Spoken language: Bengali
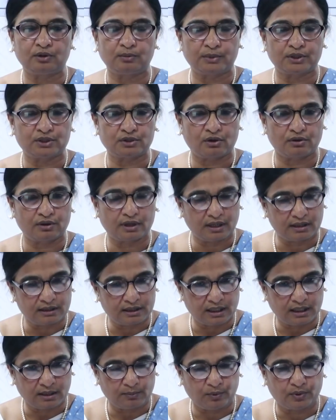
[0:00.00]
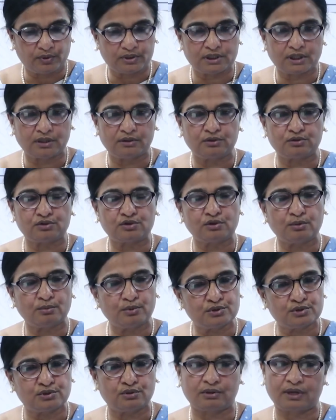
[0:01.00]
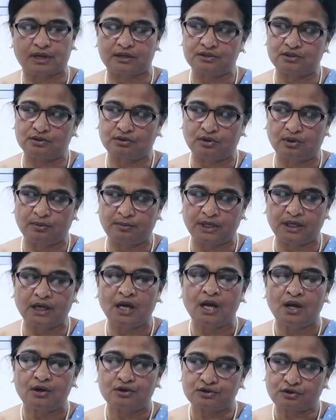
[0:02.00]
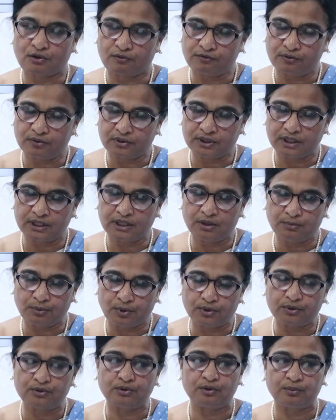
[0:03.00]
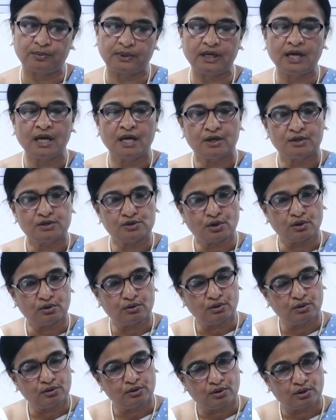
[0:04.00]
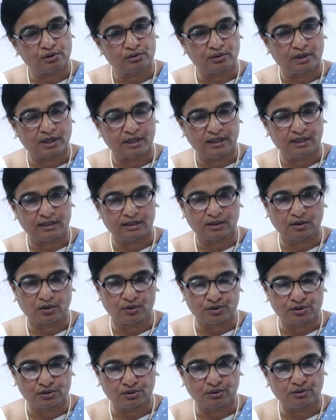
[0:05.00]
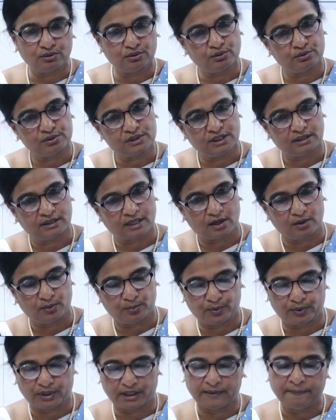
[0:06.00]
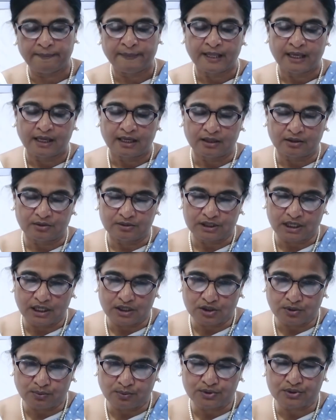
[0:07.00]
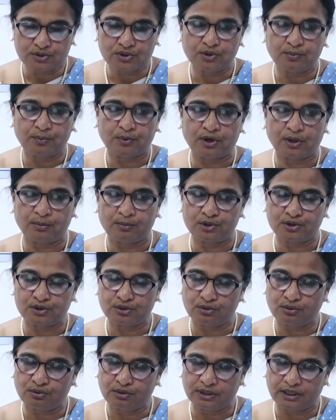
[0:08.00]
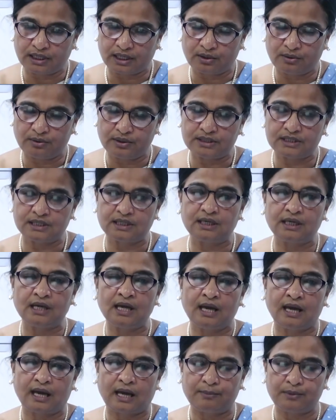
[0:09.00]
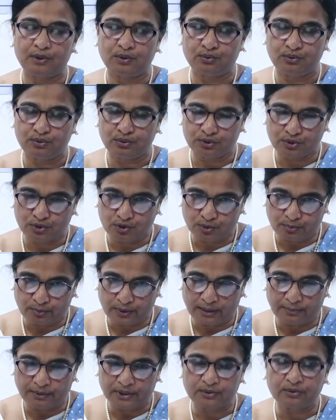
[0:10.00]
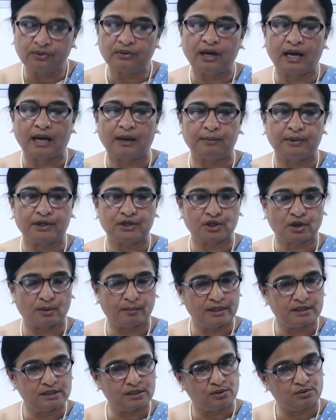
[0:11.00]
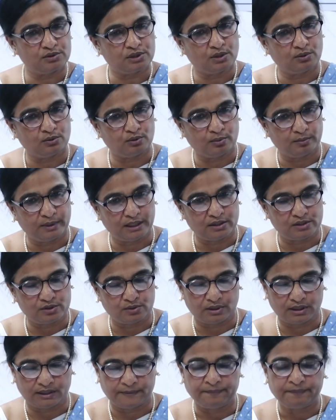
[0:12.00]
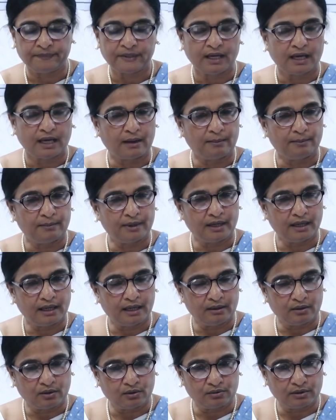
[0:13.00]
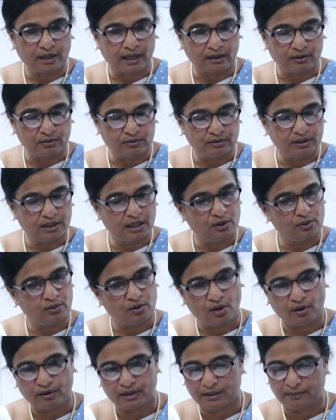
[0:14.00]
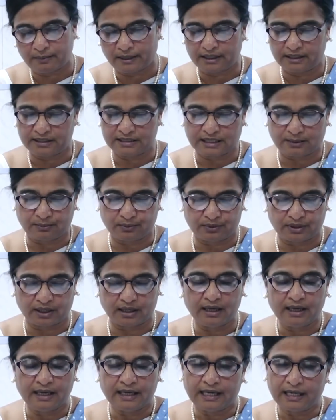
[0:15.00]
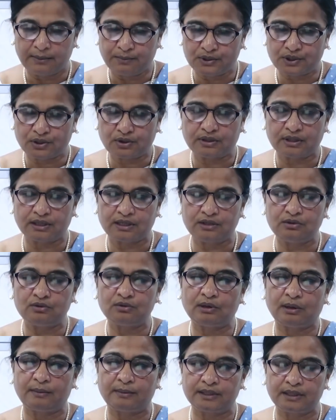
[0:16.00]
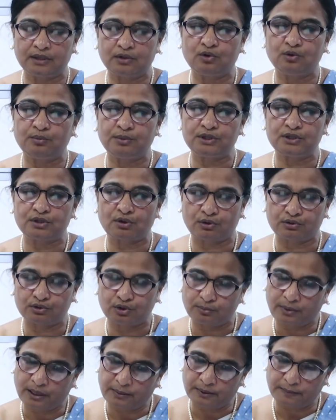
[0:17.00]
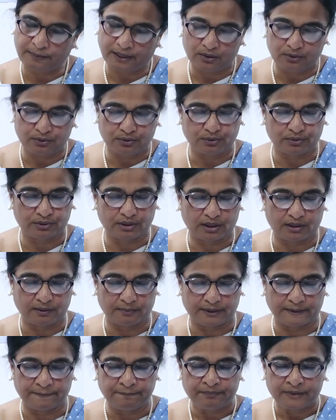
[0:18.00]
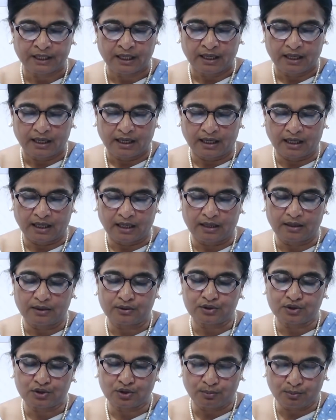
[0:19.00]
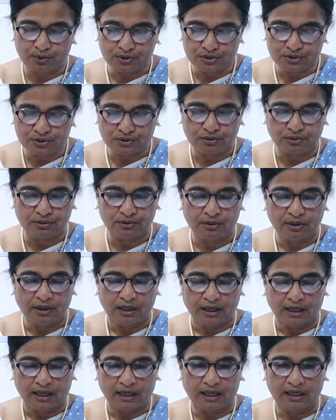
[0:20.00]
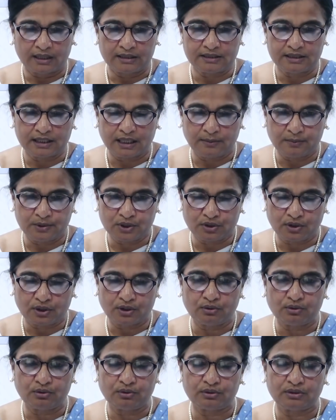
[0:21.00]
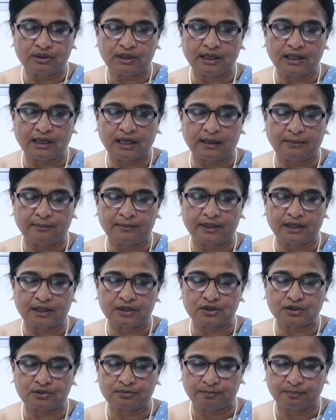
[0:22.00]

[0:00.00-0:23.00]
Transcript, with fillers: অথবা সরকার থেকে পরিচালিত সমস্ত কার্যক্রমের সফলতা নির্ভর করবে জনগণ কতখানি এটাতে অংশগ্রহণ করছি তার উপরে যেই সমস্ত পরামর্শগুলো দেয়া হয়েছে আমি অনুরোধ করব আবারও আমরা সবাই যেন সেগুলো মেনে চলি আমরা এইখন এখন কেউ ঘরের বাইরে যাব না এ বিষয়টা কিন্তু আমাদের খুবই শক্তভাবে পালন করতে হবে সমস্ত যে বিষয়গুলোতে আমরা